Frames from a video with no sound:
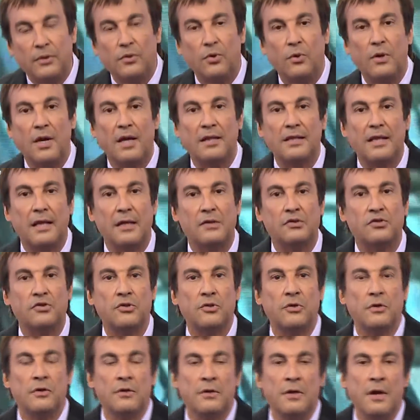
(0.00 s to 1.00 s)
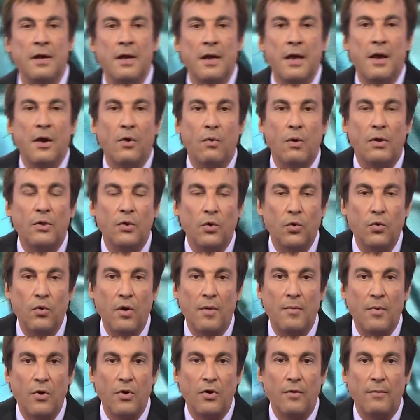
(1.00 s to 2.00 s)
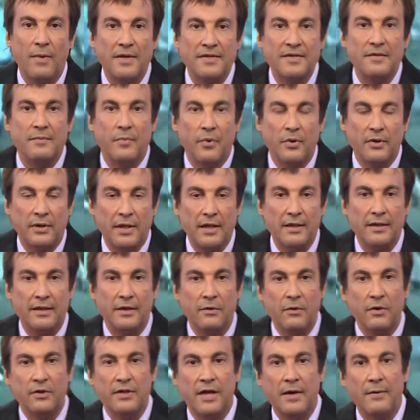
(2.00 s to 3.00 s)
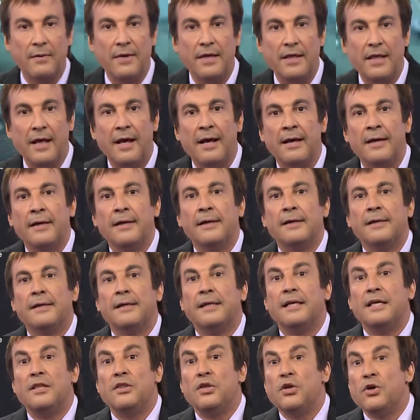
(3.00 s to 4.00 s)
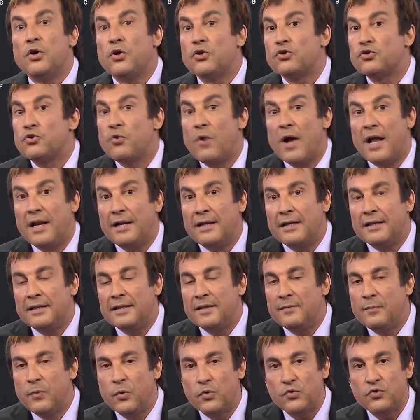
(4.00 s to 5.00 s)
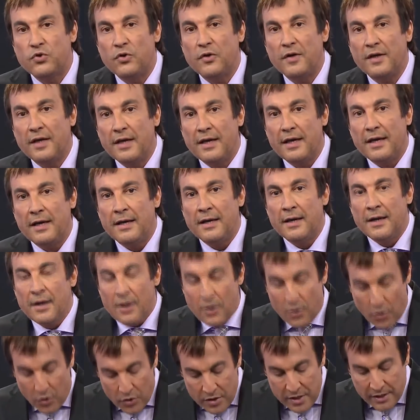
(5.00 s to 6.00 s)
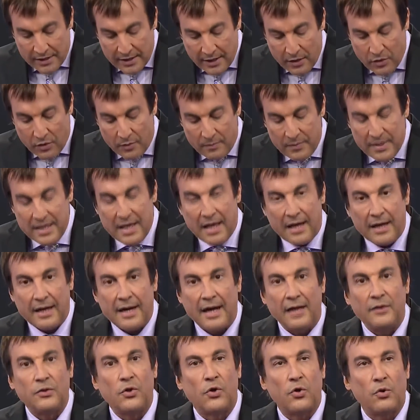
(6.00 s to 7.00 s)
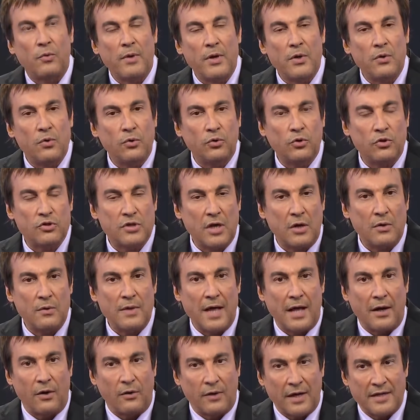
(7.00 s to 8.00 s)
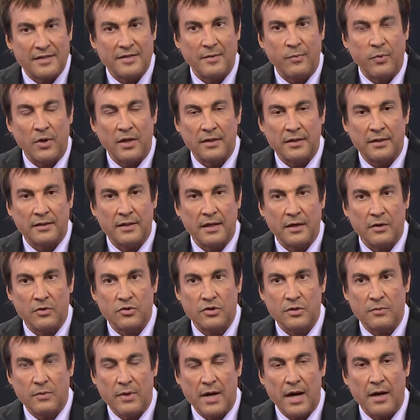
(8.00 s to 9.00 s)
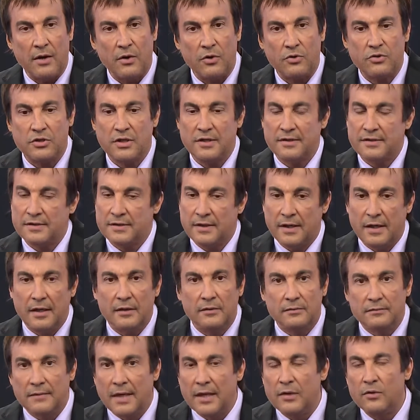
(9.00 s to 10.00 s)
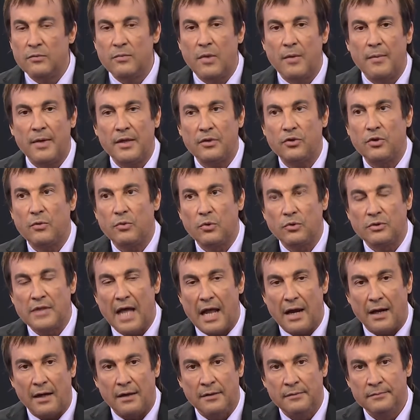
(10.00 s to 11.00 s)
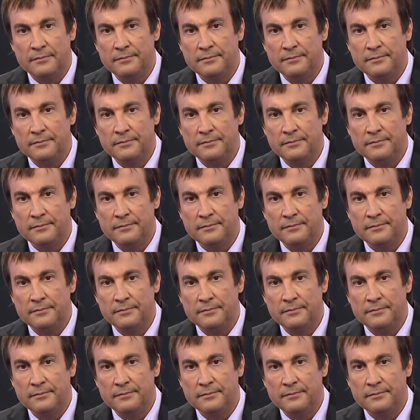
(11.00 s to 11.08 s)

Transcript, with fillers: toca esta lesión cuando jugamos lo más importante de nuestra vida y Dios o alguien dispuso que hoy esté con vida Alejandro. Rubén, un gusto saludarlo. Gracias por atendernos y buenas noches en, un momento brutal.